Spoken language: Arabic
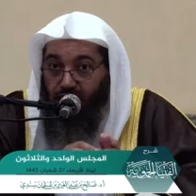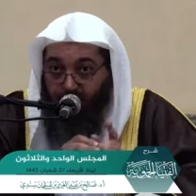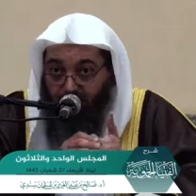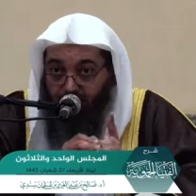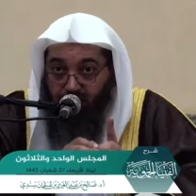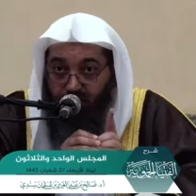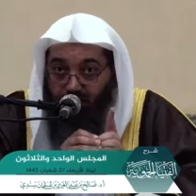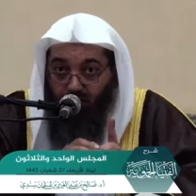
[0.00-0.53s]
حتى
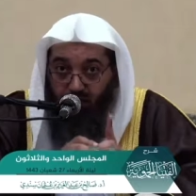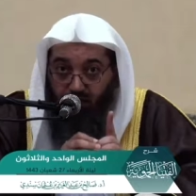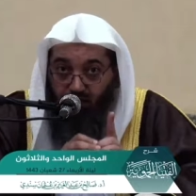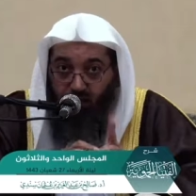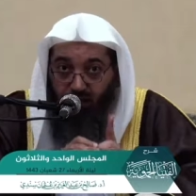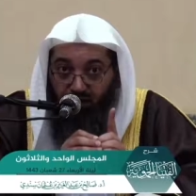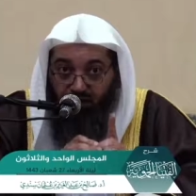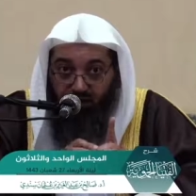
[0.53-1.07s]
تصل إلى
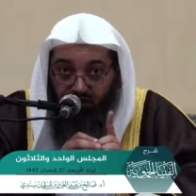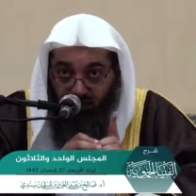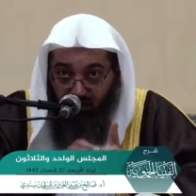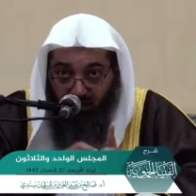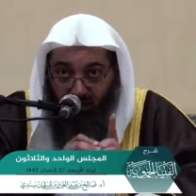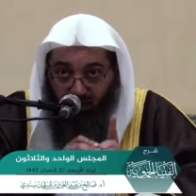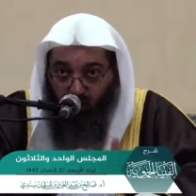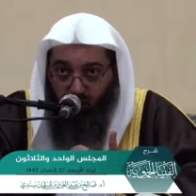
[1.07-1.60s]
مرحلة
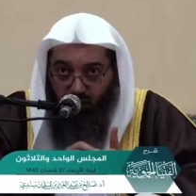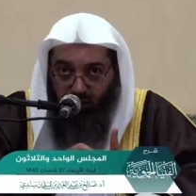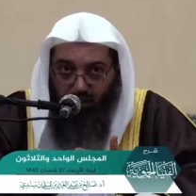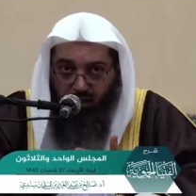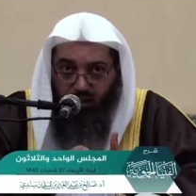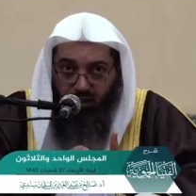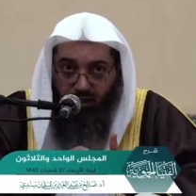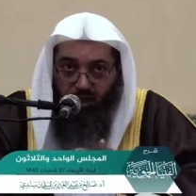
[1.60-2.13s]
التأهل
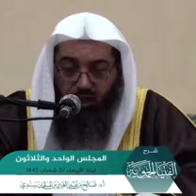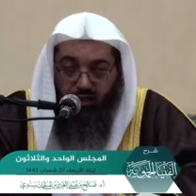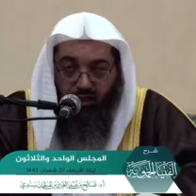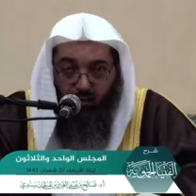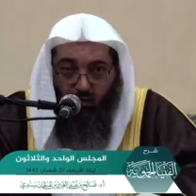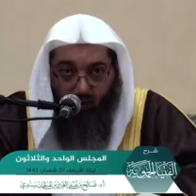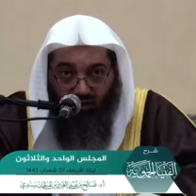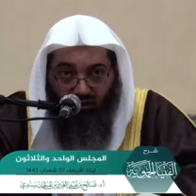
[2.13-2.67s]
أن
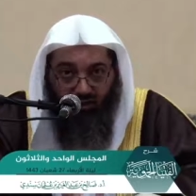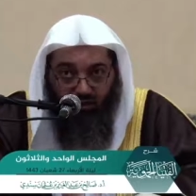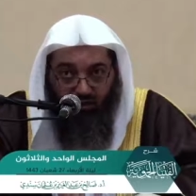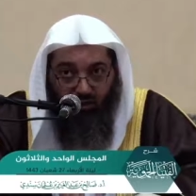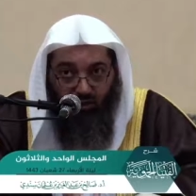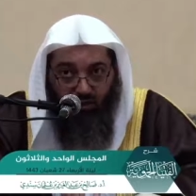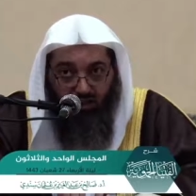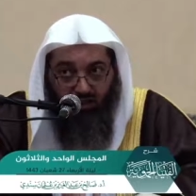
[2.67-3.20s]
تكون في
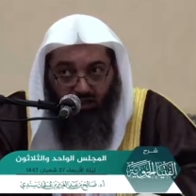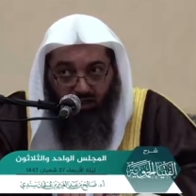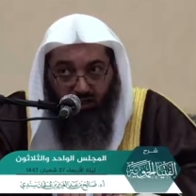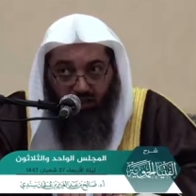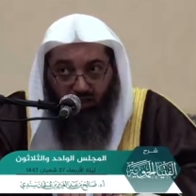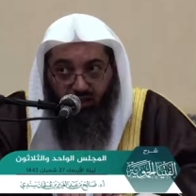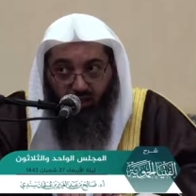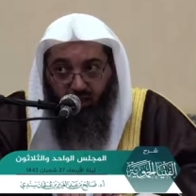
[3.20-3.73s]
العلم
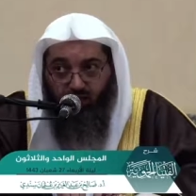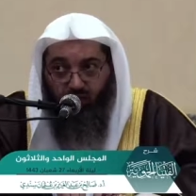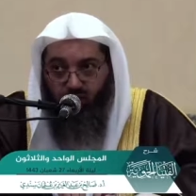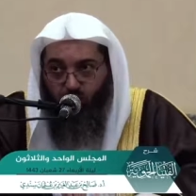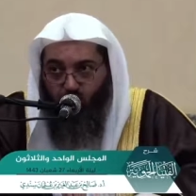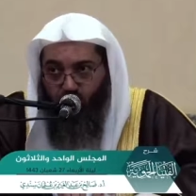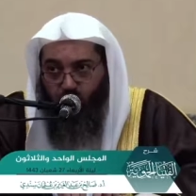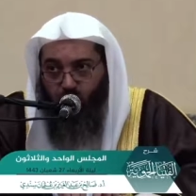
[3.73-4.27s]
الذي
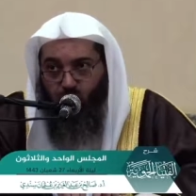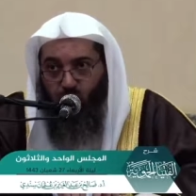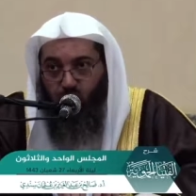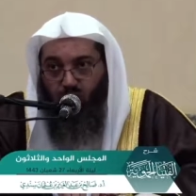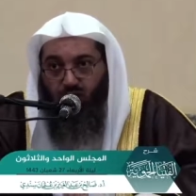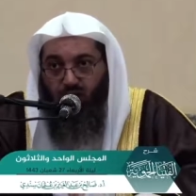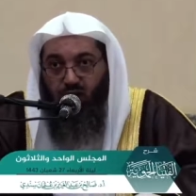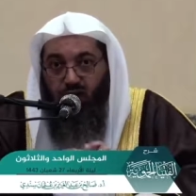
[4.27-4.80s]
تدرسه
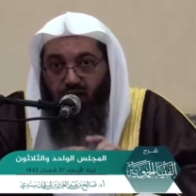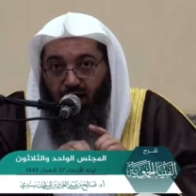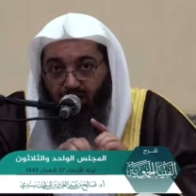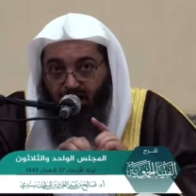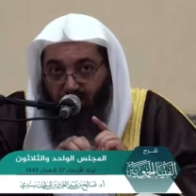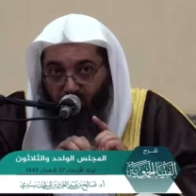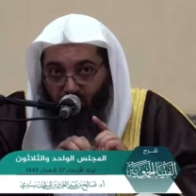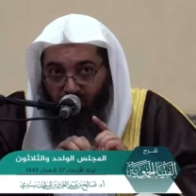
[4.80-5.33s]

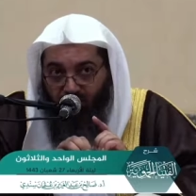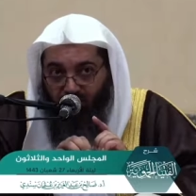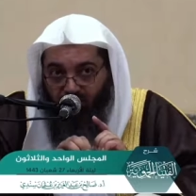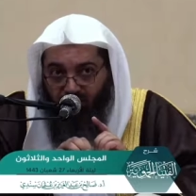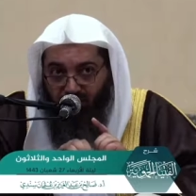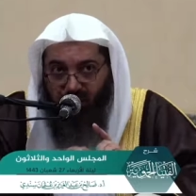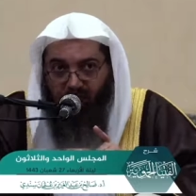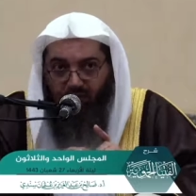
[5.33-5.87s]
على
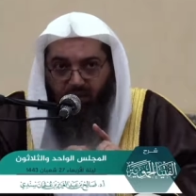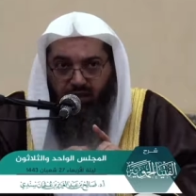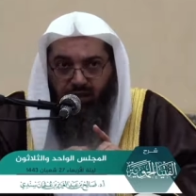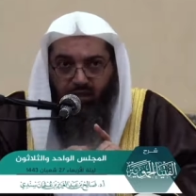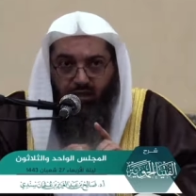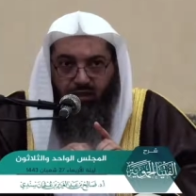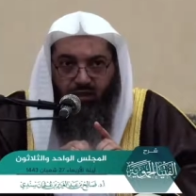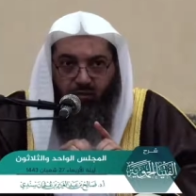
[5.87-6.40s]
معرفة
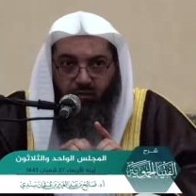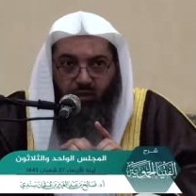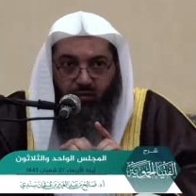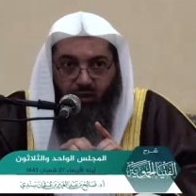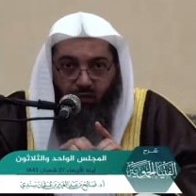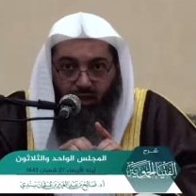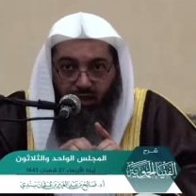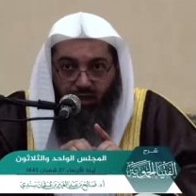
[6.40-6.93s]

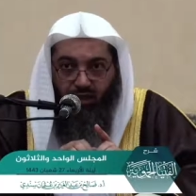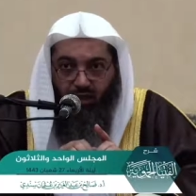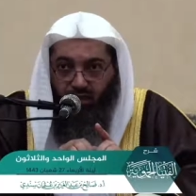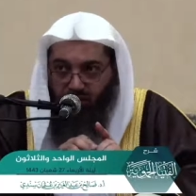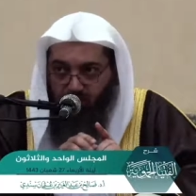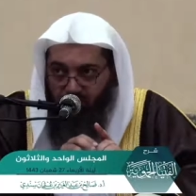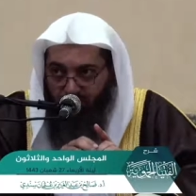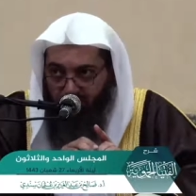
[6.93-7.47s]
بمواضع
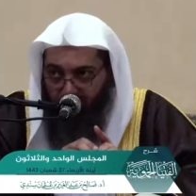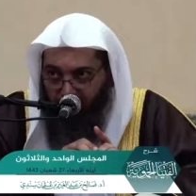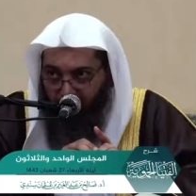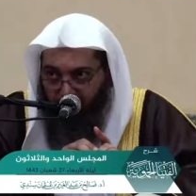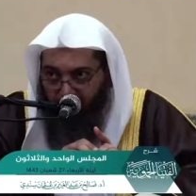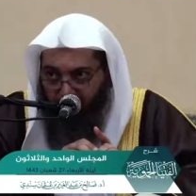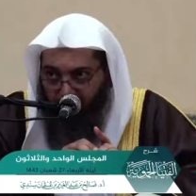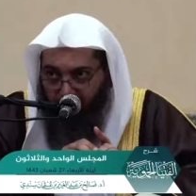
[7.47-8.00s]

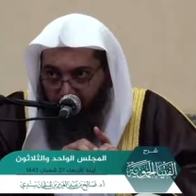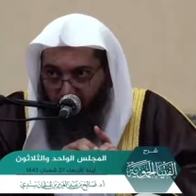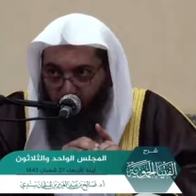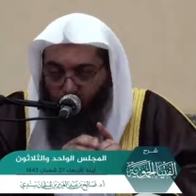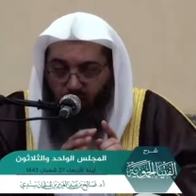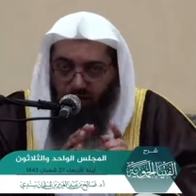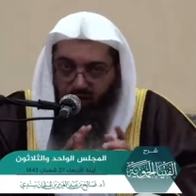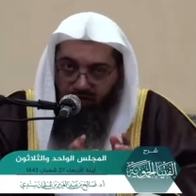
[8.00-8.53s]
الإجماع
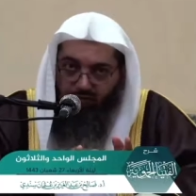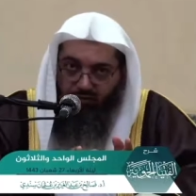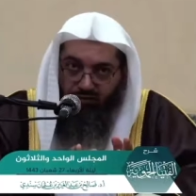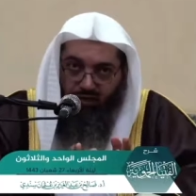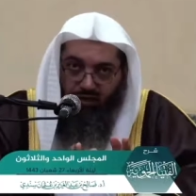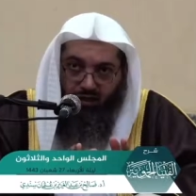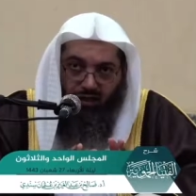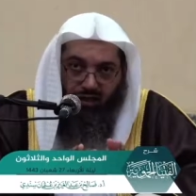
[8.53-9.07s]
والخلاف
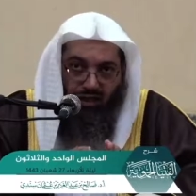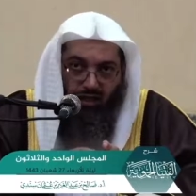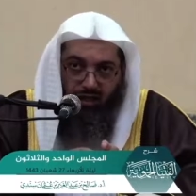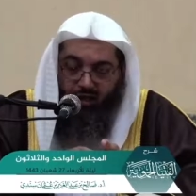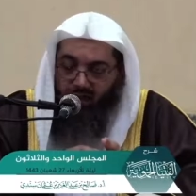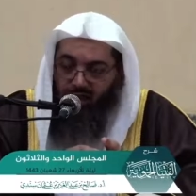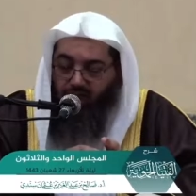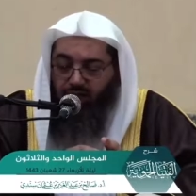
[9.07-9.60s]

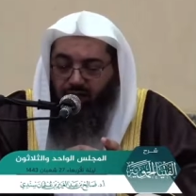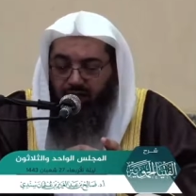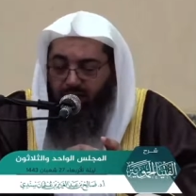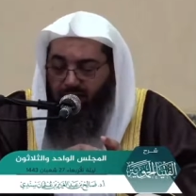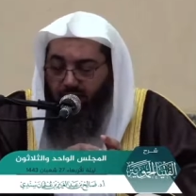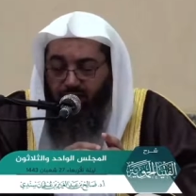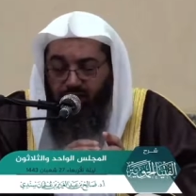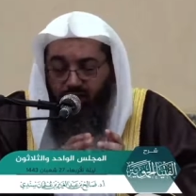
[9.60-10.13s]

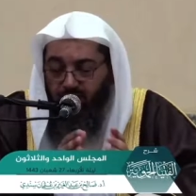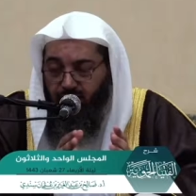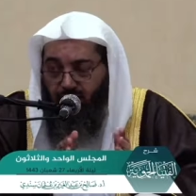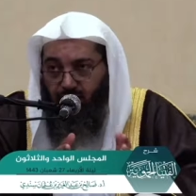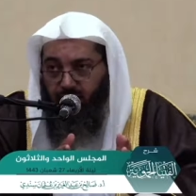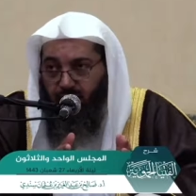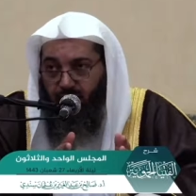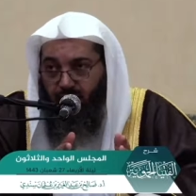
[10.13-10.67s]
حتى لا
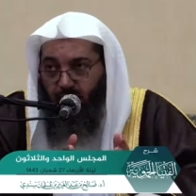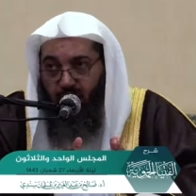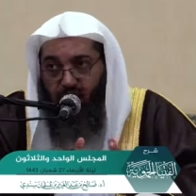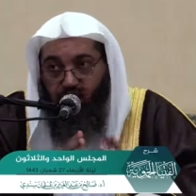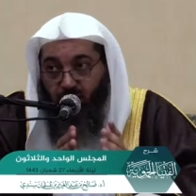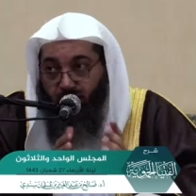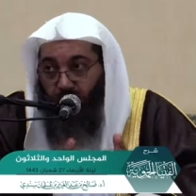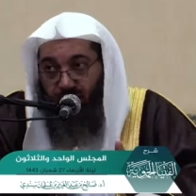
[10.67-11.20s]
تأتي
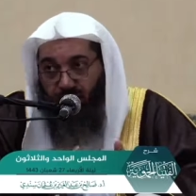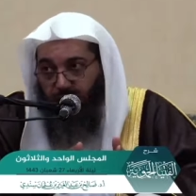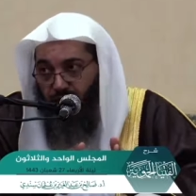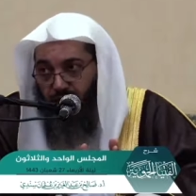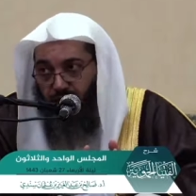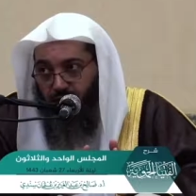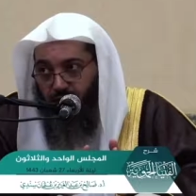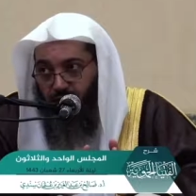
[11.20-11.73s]
بالدواهي
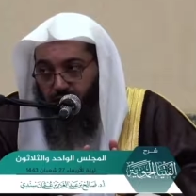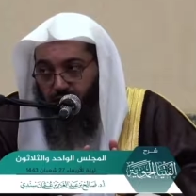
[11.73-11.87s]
